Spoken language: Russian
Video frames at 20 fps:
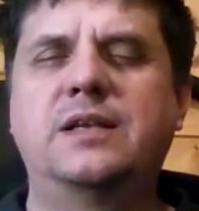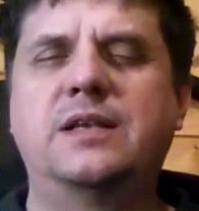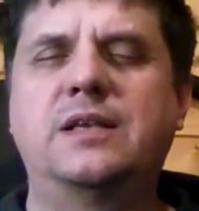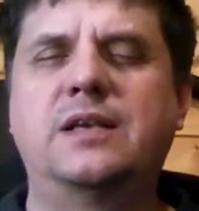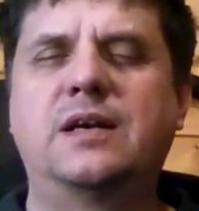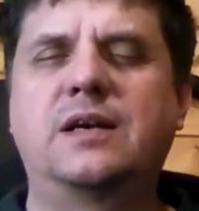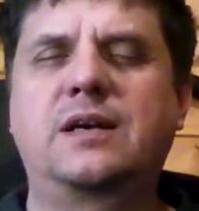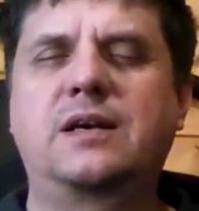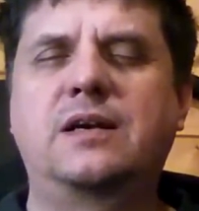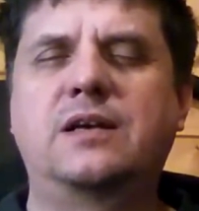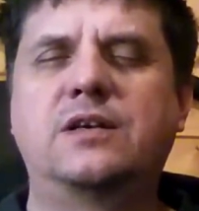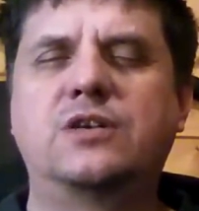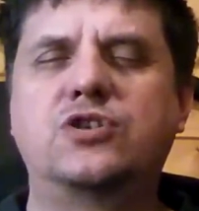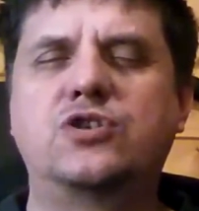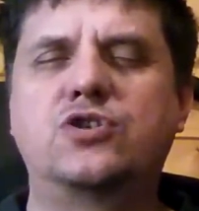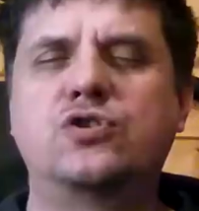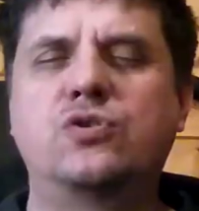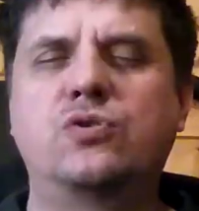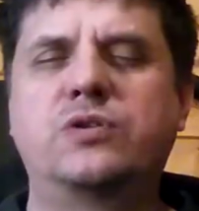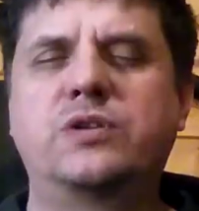
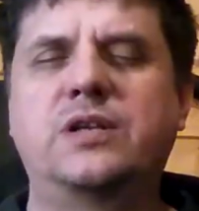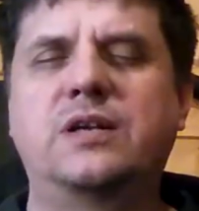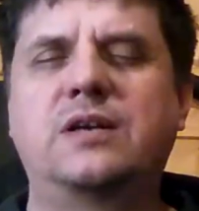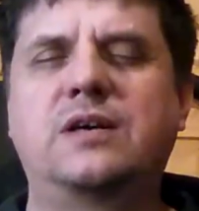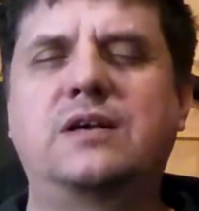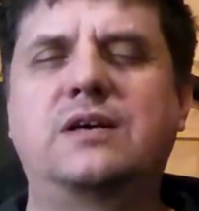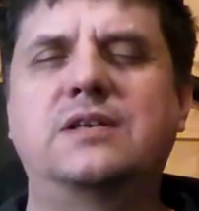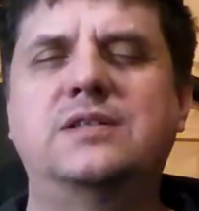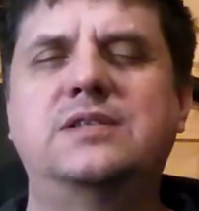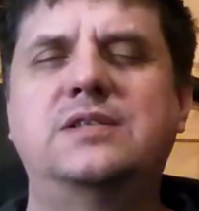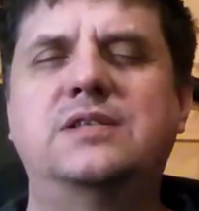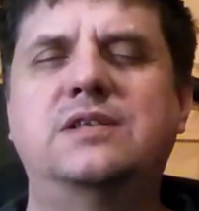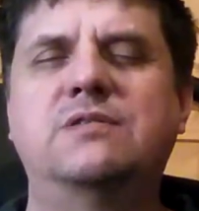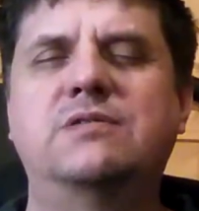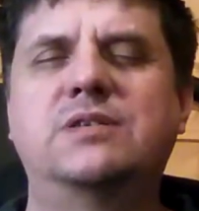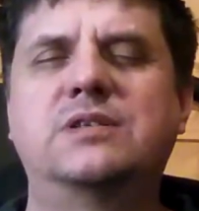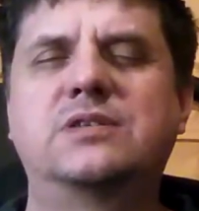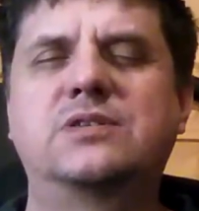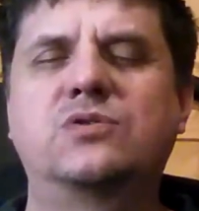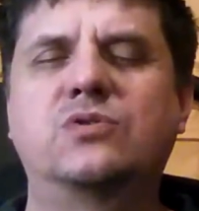яркое, желтое,
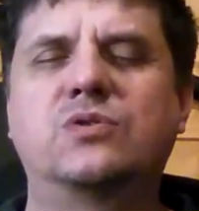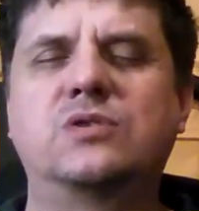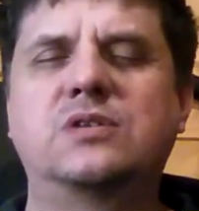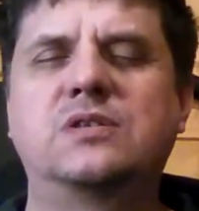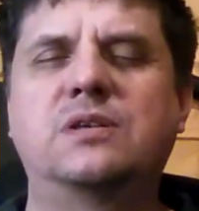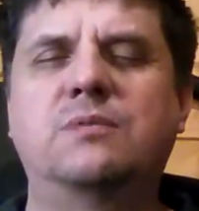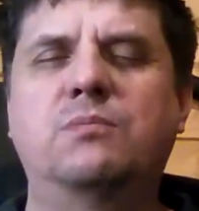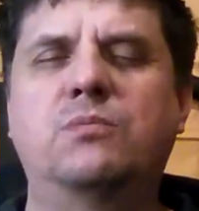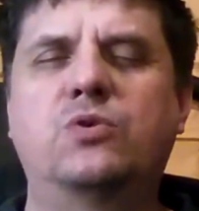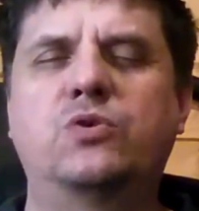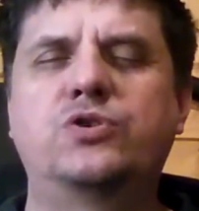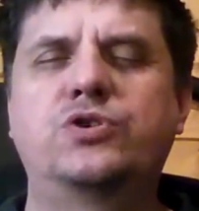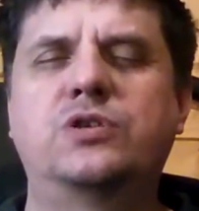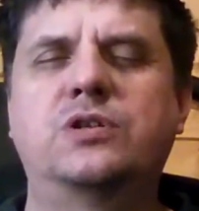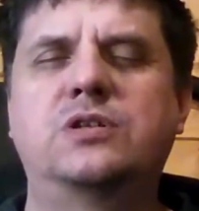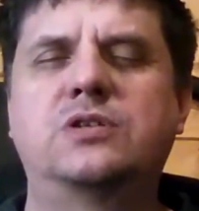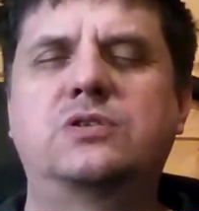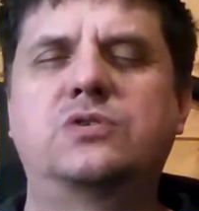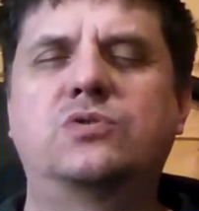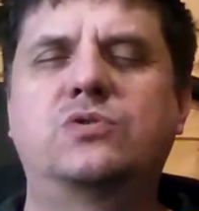красивое солнце,
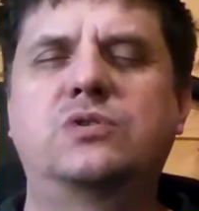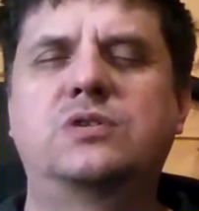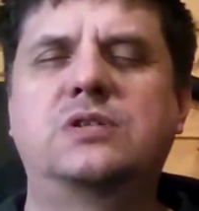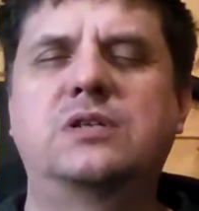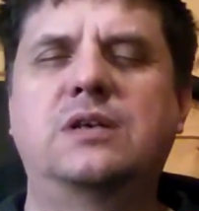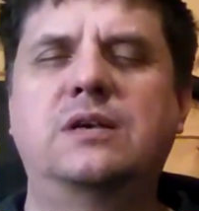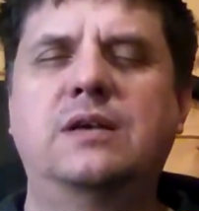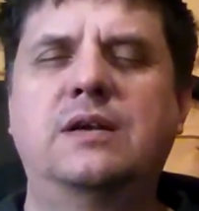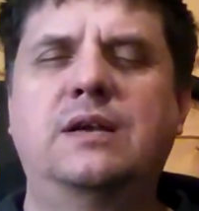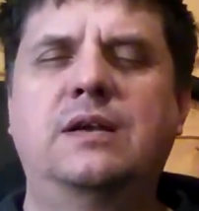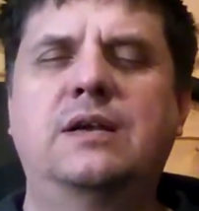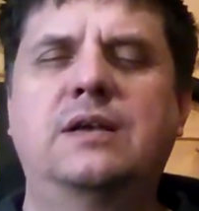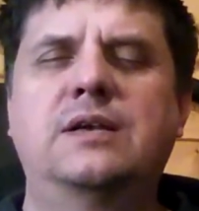мощное солнце.